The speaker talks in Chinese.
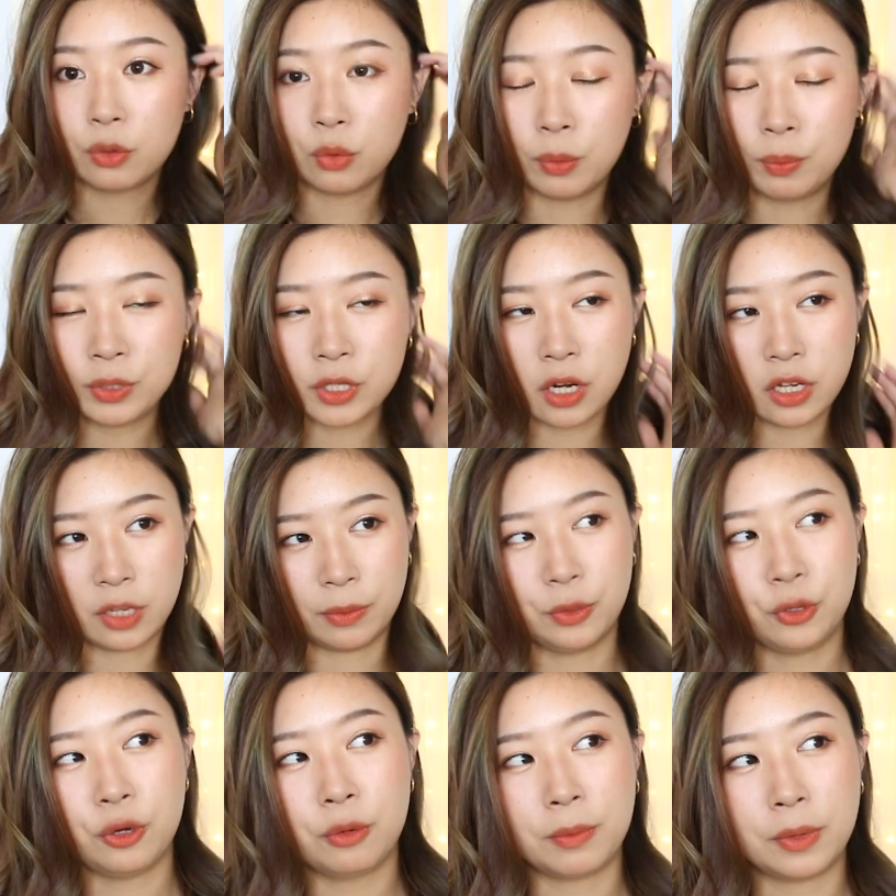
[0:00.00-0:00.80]
我不知道你
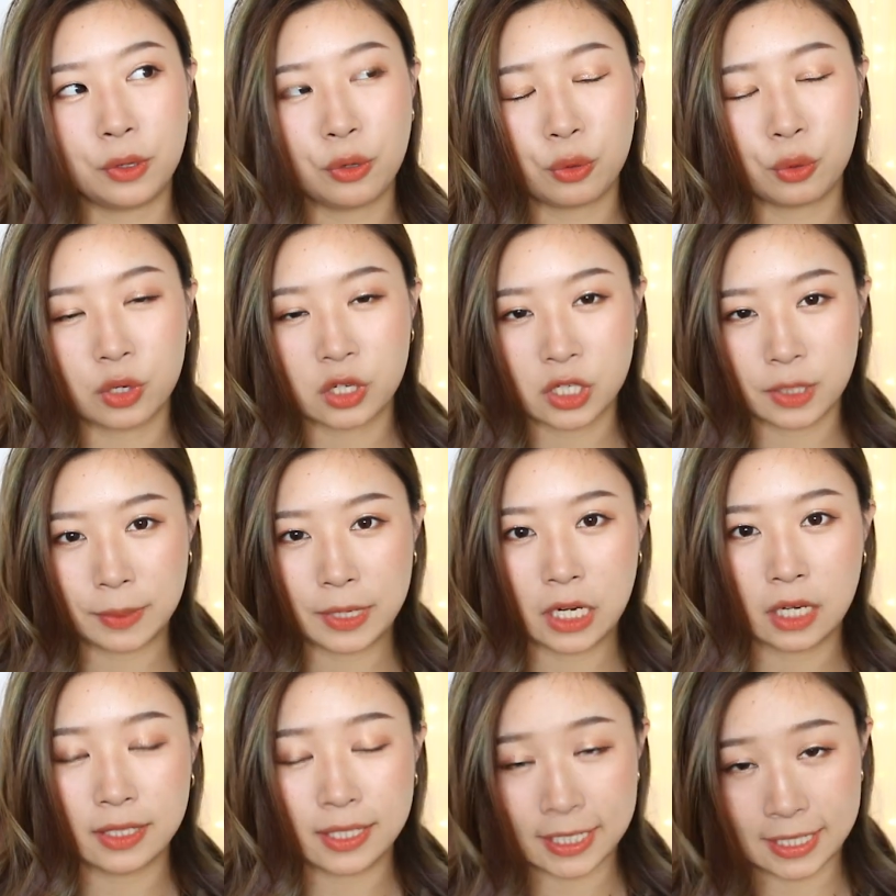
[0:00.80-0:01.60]
们用没用过市
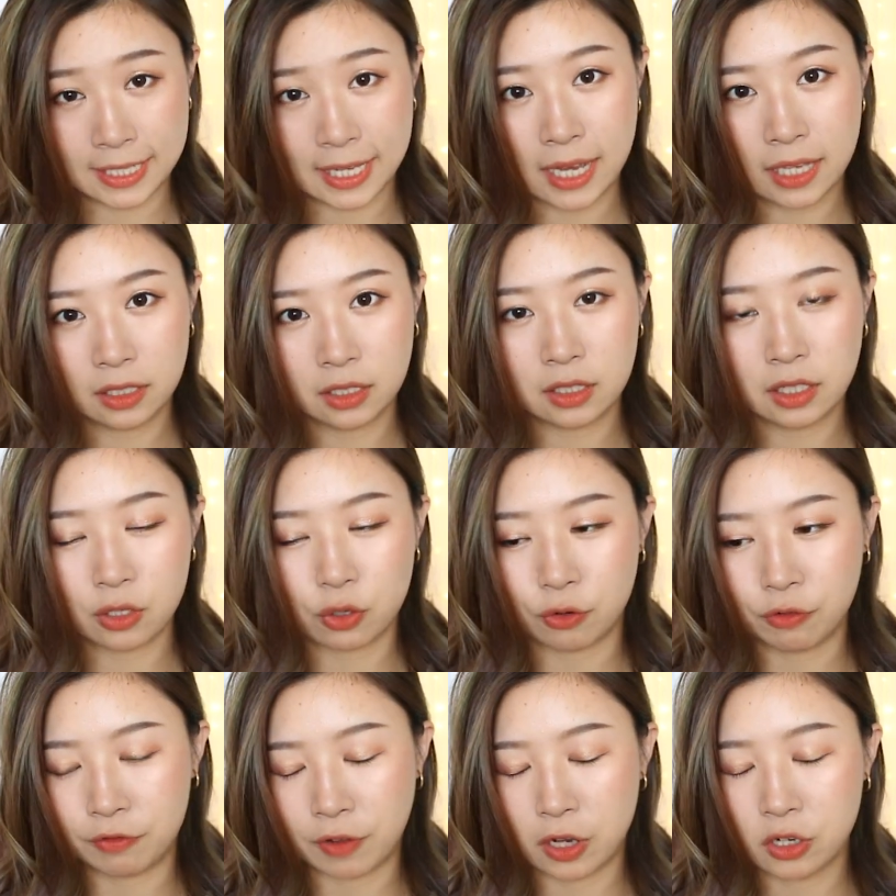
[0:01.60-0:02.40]
面上其他的那
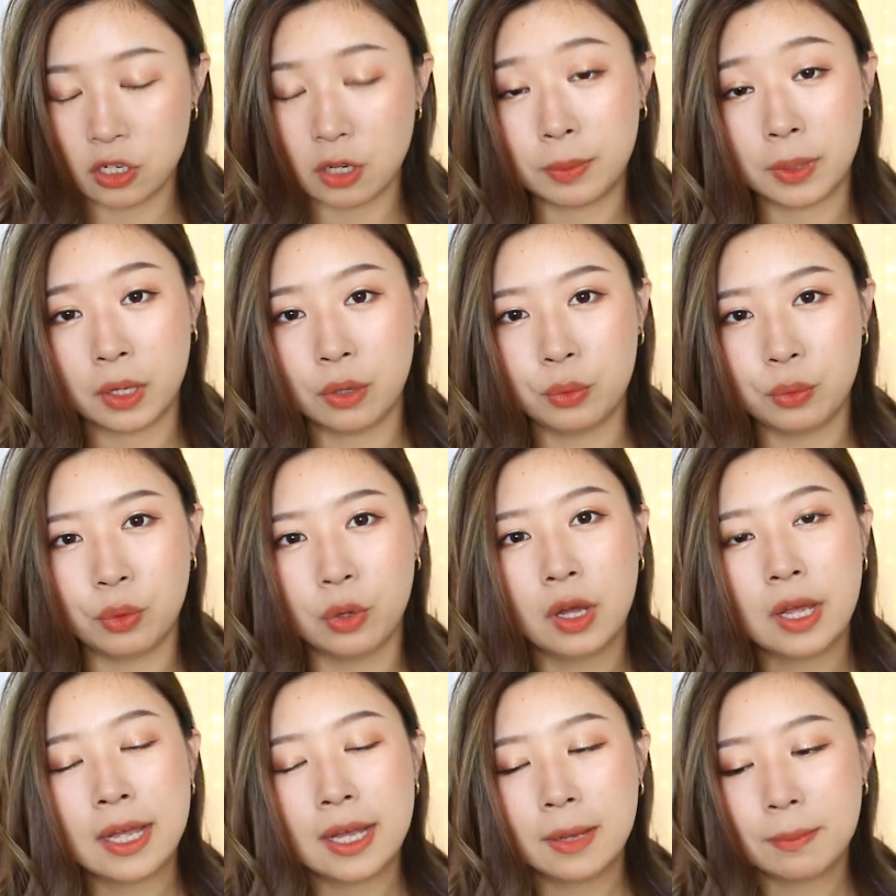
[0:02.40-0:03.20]
种防热喷
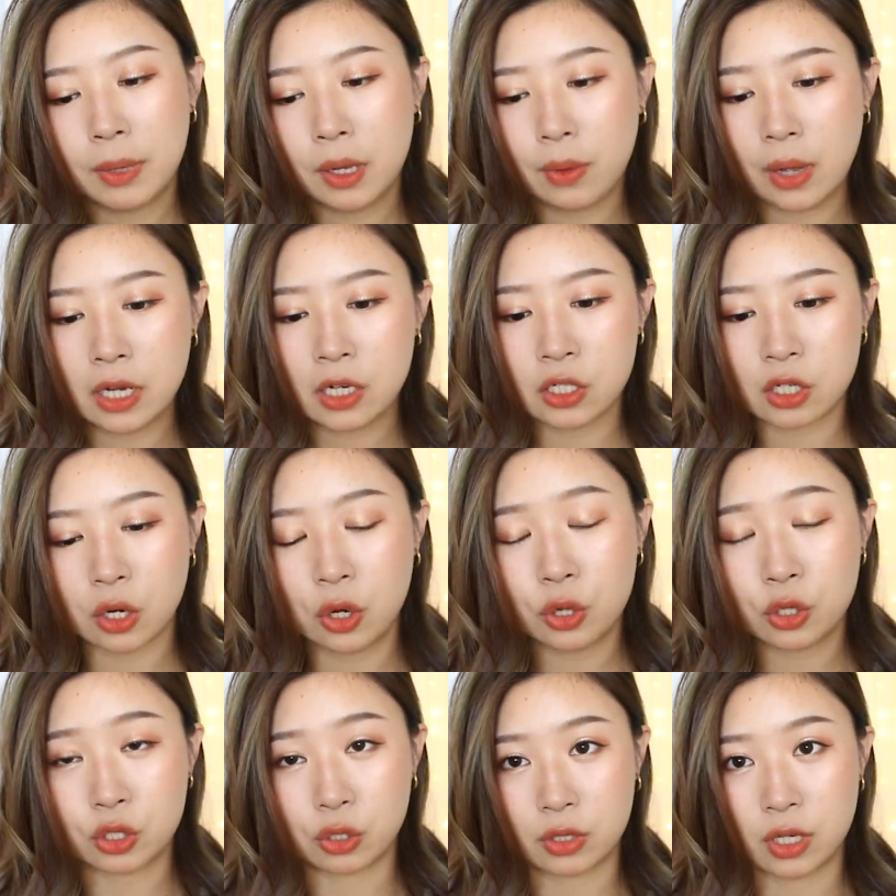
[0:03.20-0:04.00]
雾，喷完之
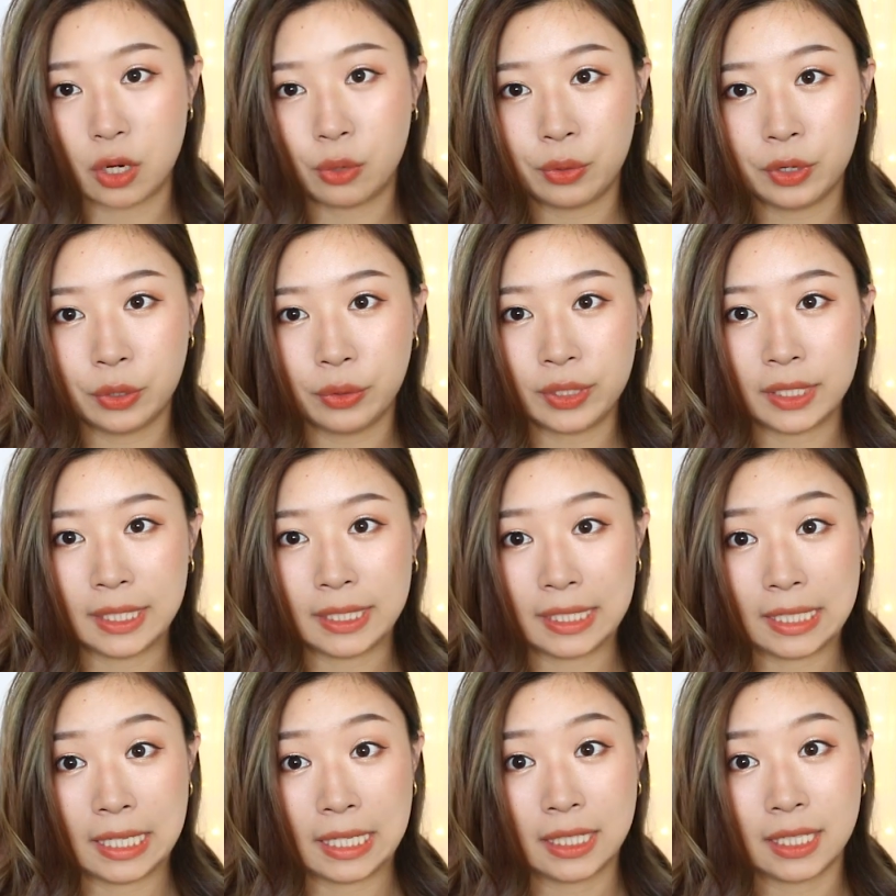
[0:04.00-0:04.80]
后手上会有一
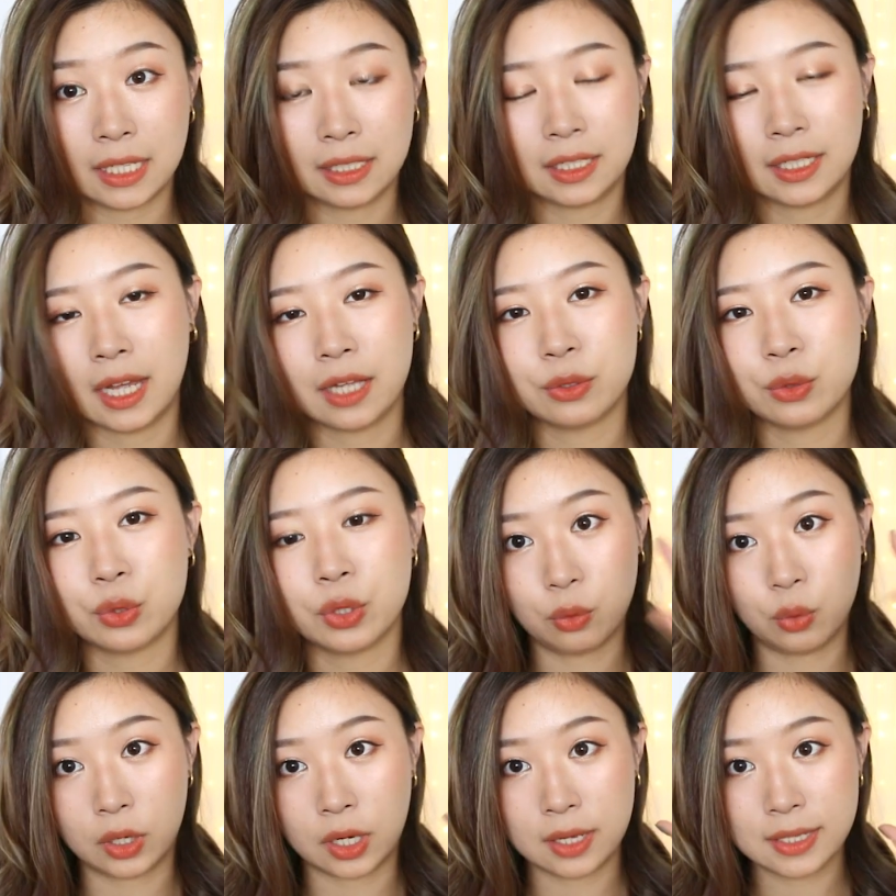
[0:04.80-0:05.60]
点黏黏的感
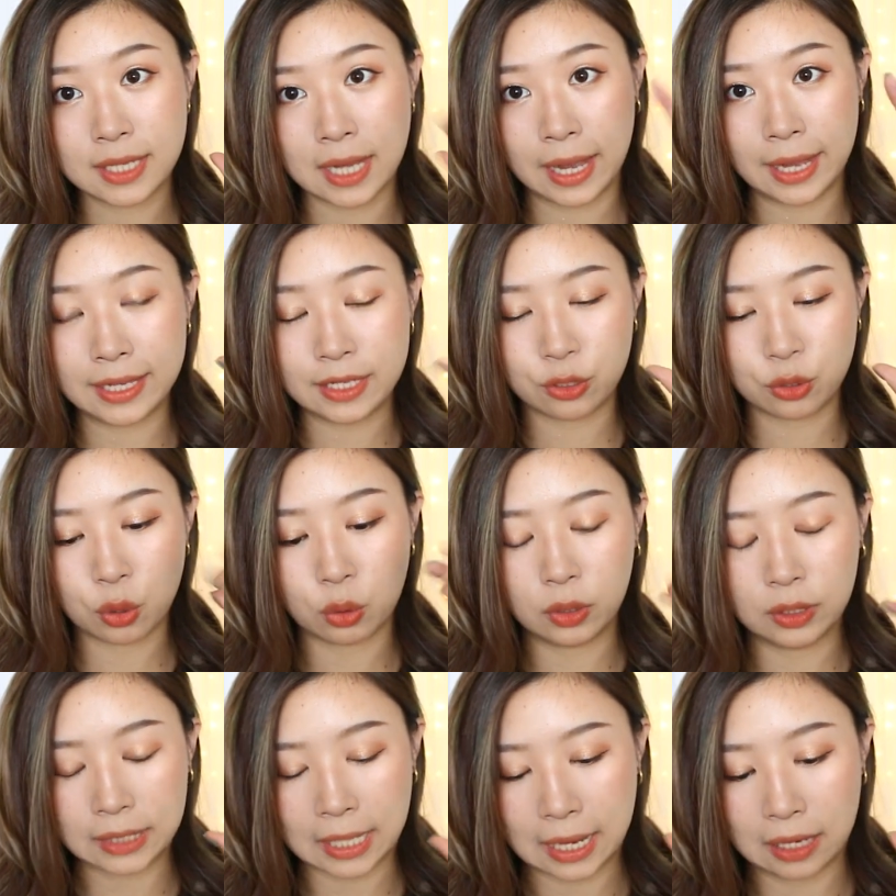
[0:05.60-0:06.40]
觉。我刚才已经
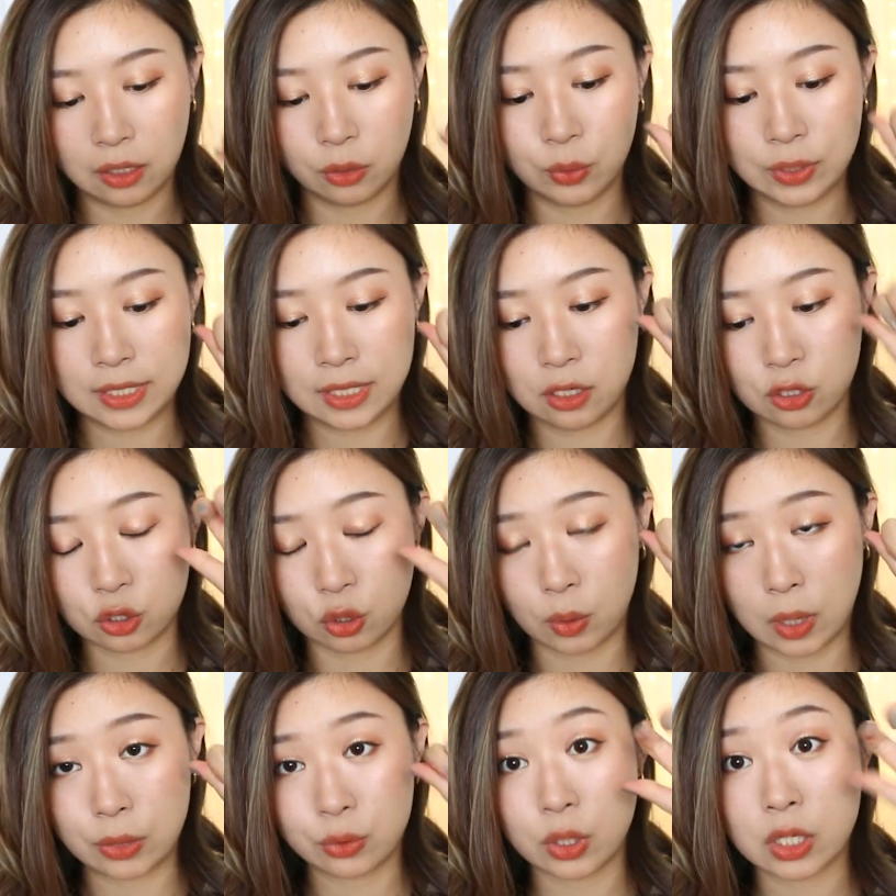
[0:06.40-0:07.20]
用了它了，我现在
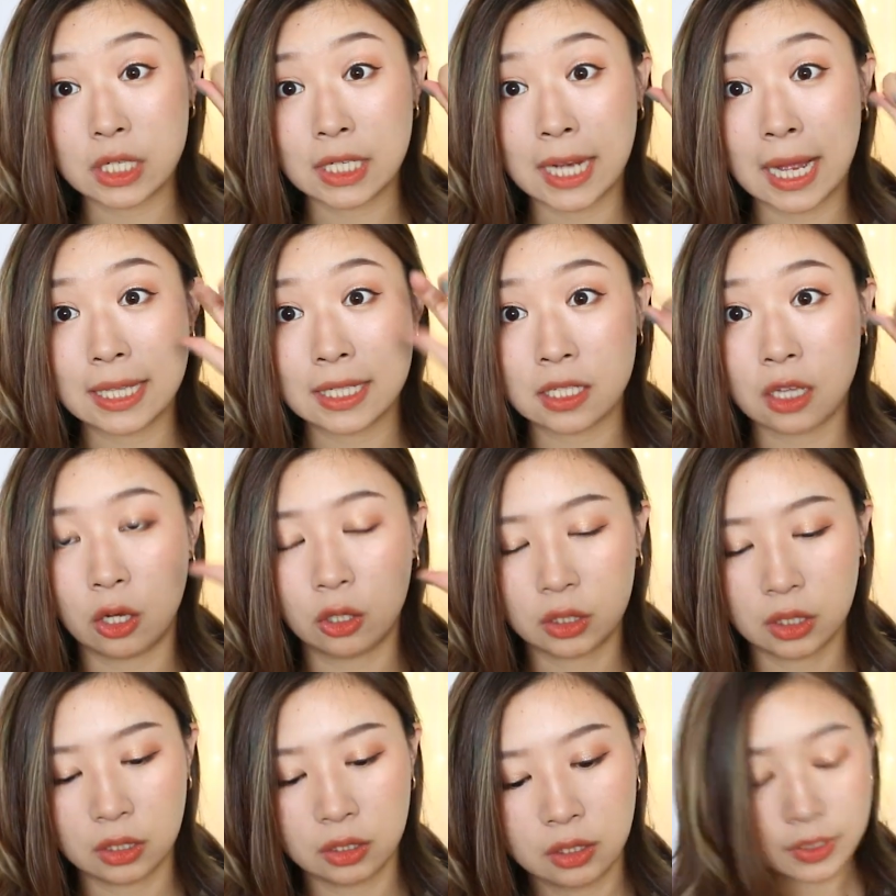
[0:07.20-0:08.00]
手完全是干
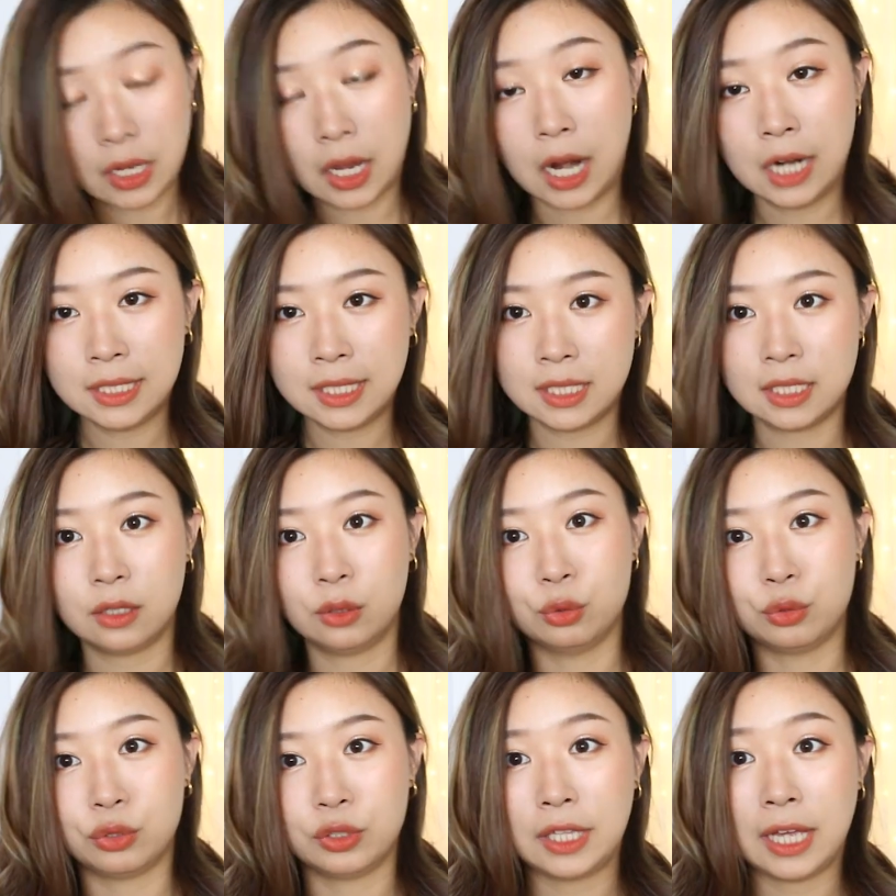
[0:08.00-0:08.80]
燥的，而且
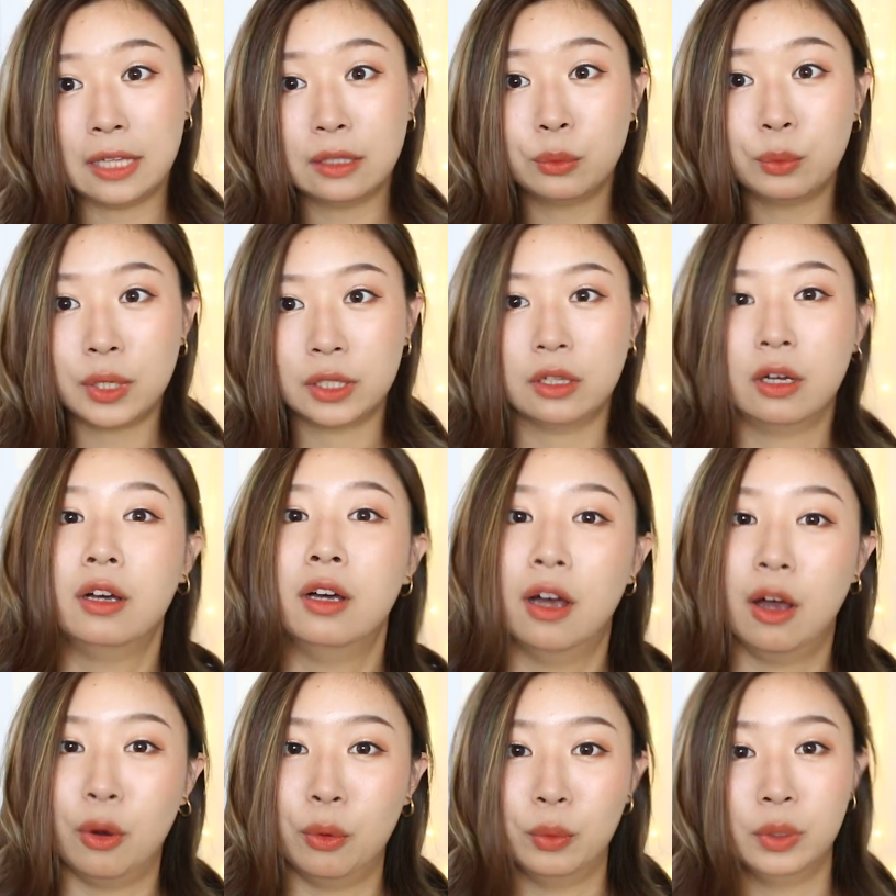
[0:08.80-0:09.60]
我觉得它的味道
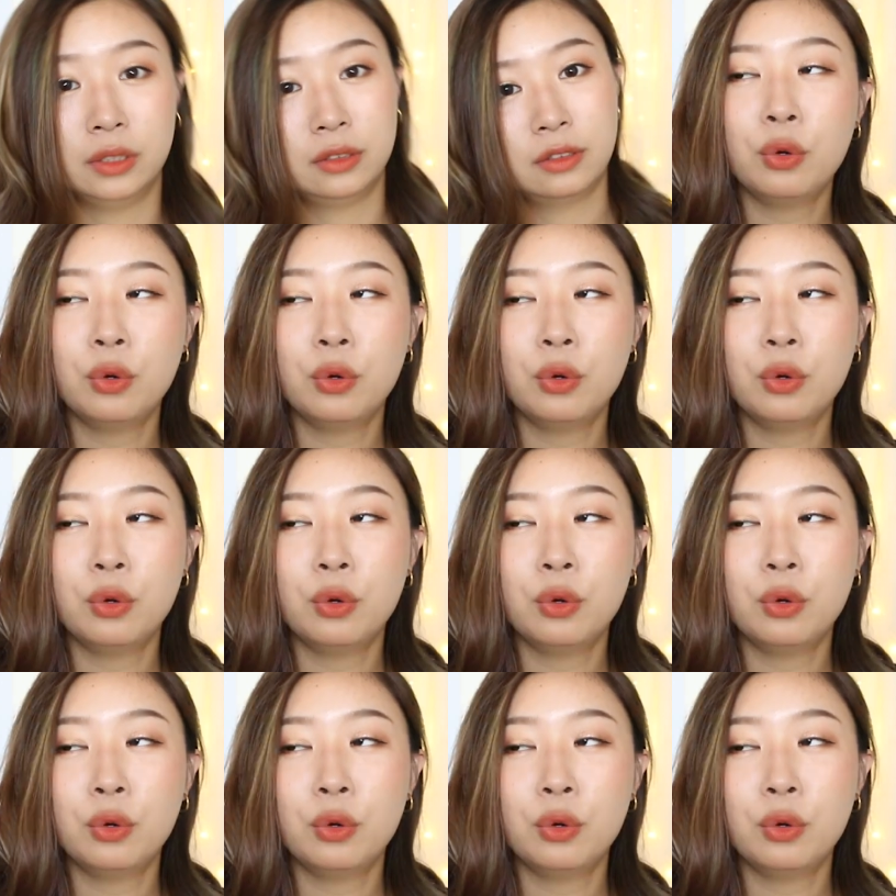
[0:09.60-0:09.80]
很好闻。